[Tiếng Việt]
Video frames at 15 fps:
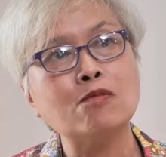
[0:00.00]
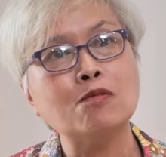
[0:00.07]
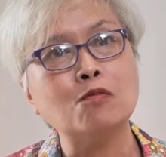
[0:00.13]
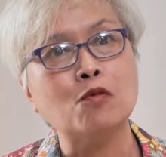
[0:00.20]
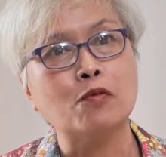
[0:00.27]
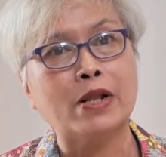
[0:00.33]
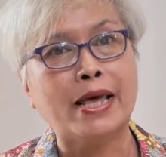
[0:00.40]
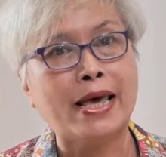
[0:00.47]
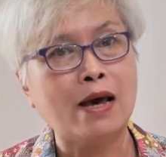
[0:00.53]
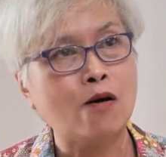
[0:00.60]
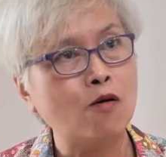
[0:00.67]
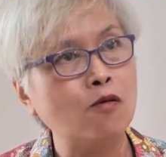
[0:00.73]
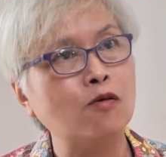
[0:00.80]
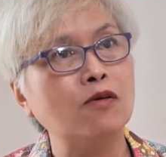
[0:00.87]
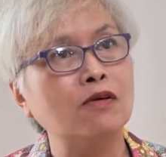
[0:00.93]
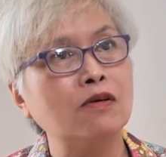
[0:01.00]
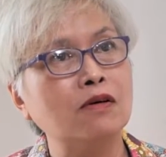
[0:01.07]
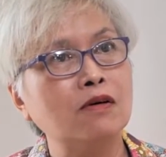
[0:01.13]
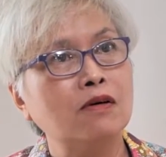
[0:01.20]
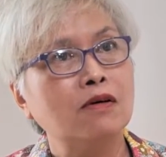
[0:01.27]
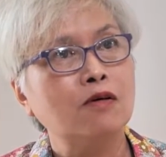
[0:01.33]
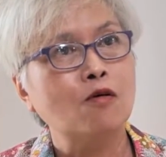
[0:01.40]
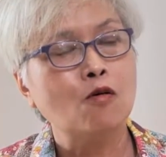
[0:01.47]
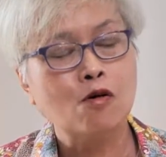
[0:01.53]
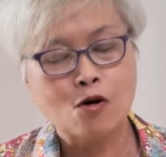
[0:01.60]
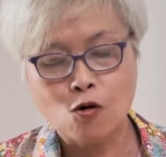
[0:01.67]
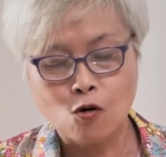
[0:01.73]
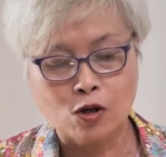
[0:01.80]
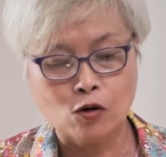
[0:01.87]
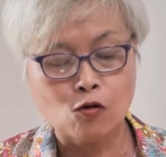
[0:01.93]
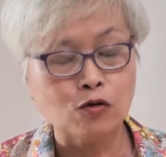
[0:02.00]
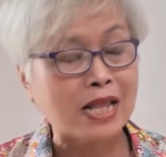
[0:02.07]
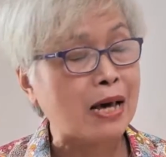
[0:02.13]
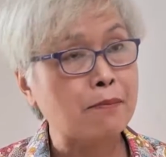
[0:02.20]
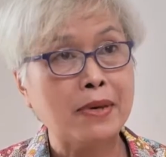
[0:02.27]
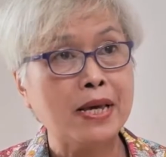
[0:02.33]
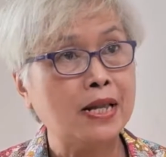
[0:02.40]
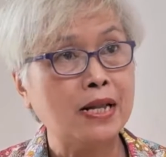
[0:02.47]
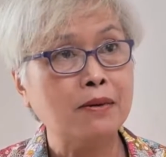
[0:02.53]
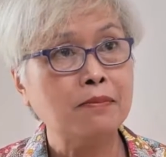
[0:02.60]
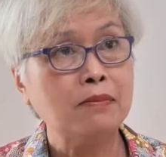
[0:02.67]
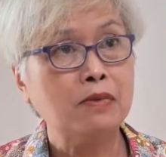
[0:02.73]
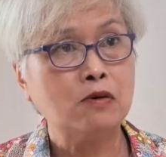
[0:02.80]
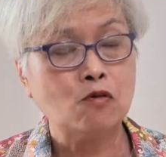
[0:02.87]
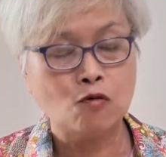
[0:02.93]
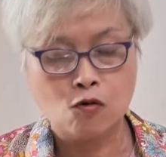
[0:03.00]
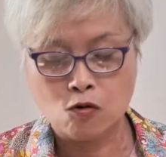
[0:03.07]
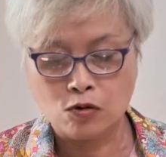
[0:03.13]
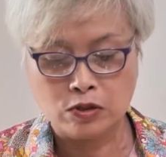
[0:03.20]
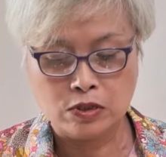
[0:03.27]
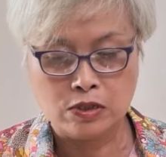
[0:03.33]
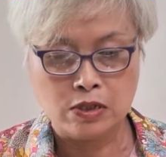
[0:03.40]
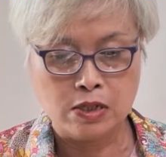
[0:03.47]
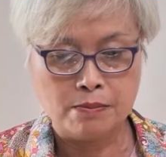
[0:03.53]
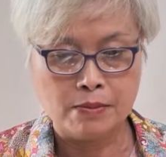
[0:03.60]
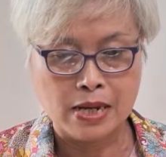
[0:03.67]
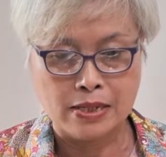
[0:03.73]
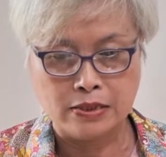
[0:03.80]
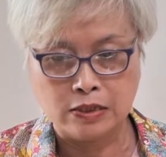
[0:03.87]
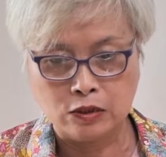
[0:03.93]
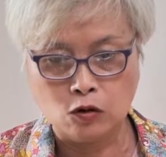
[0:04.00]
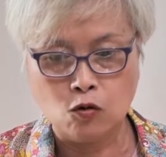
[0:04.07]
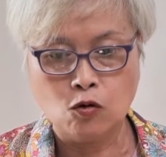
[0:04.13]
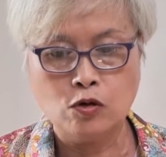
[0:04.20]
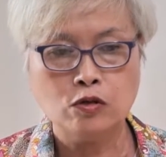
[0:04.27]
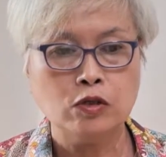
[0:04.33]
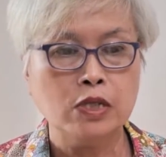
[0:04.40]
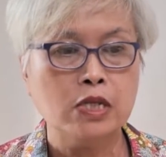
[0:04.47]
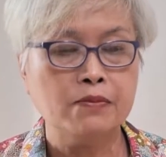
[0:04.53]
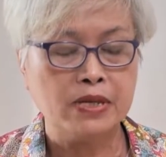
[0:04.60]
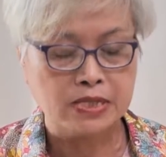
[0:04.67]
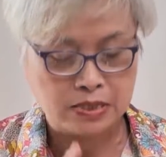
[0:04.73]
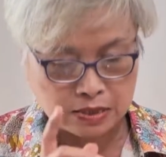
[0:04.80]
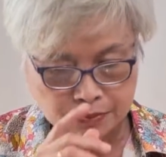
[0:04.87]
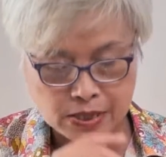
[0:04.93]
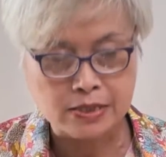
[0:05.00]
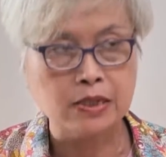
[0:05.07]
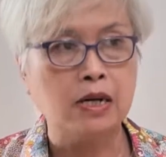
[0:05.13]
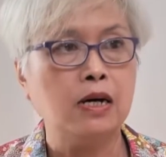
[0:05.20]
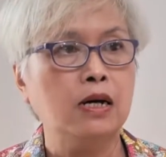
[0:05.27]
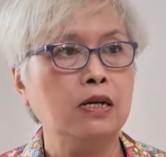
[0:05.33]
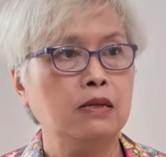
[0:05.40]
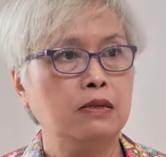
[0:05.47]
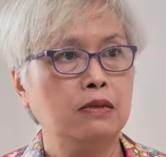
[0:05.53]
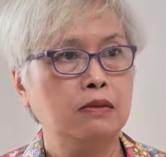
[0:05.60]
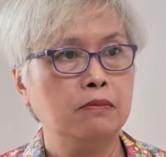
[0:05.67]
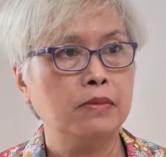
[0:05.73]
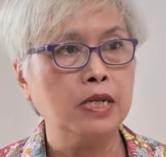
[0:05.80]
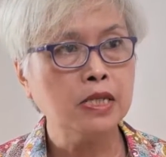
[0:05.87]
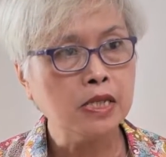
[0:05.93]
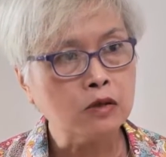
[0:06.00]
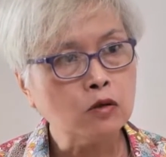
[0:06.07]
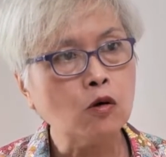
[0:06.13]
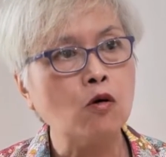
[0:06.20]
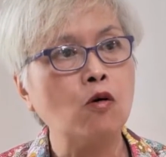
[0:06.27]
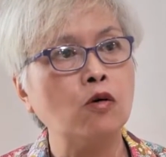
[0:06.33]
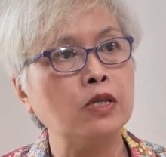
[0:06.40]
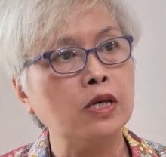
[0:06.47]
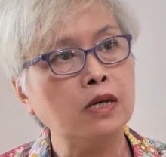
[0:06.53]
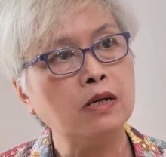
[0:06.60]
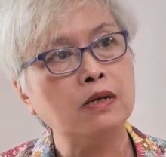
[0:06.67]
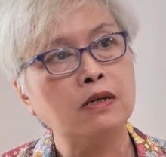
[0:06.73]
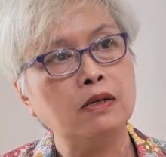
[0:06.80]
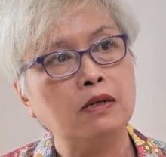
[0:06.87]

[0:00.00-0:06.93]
một leo cô cứ ngồi là cô đam mê lắm cô ngồi từ 7 giờ tối cho đến phải chín 10 giờ ấy mấy tiếng đồng hồ nhá